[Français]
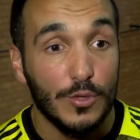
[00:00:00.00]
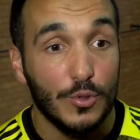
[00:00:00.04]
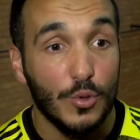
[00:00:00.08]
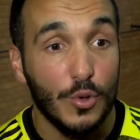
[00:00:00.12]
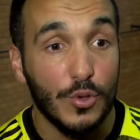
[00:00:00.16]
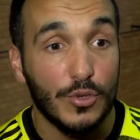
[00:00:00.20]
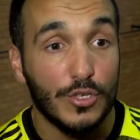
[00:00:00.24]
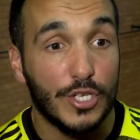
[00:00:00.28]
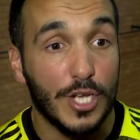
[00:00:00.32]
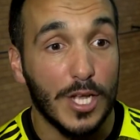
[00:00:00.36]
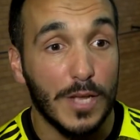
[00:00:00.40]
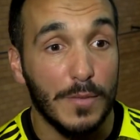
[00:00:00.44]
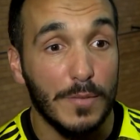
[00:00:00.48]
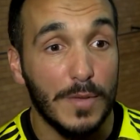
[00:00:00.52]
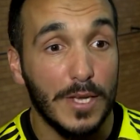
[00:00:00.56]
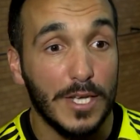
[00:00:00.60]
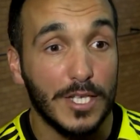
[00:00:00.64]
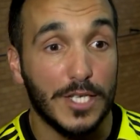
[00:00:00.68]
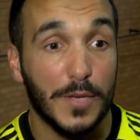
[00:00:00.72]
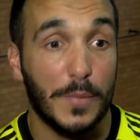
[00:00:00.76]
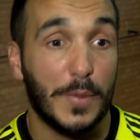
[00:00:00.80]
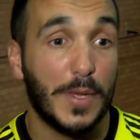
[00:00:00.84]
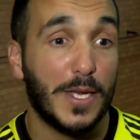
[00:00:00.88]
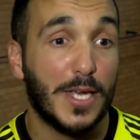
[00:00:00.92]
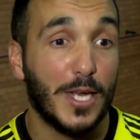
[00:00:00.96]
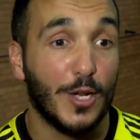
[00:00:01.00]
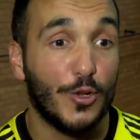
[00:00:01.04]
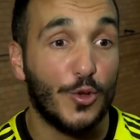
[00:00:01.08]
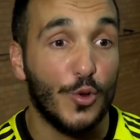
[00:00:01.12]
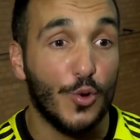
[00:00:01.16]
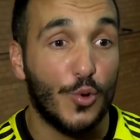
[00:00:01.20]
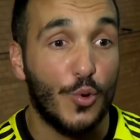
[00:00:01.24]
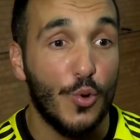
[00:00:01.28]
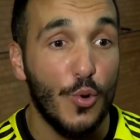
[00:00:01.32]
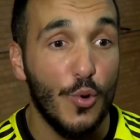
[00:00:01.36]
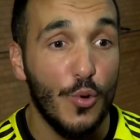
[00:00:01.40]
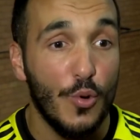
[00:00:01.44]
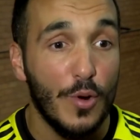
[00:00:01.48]
Donc j'ai aimé, j'ai pris
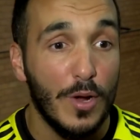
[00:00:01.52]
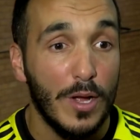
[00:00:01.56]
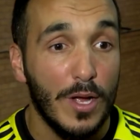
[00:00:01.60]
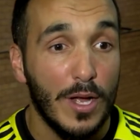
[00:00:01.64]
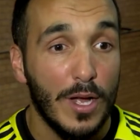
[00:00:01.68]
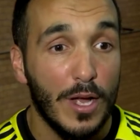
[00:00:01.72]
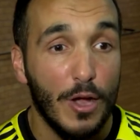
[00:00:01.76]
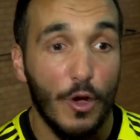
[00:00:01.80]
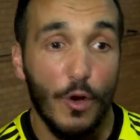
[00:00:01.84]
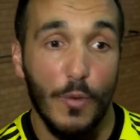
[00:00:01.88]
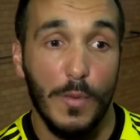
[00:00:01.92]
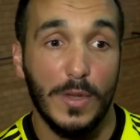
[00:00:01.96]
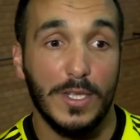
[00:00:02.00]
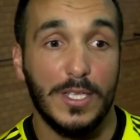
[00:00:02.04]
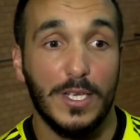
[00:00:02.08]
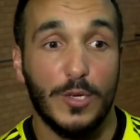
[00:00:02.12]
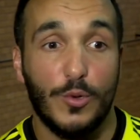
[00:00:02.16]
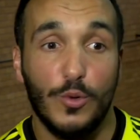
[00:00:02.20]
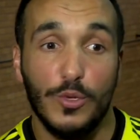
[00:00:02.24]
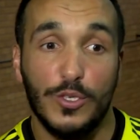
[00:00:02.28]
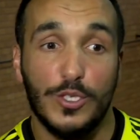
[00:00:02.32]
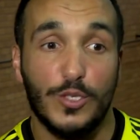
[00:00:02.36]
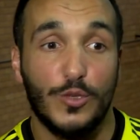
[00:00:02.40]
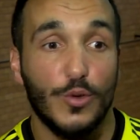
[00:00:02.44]
quelques coups. Et on m'a dit, écoute,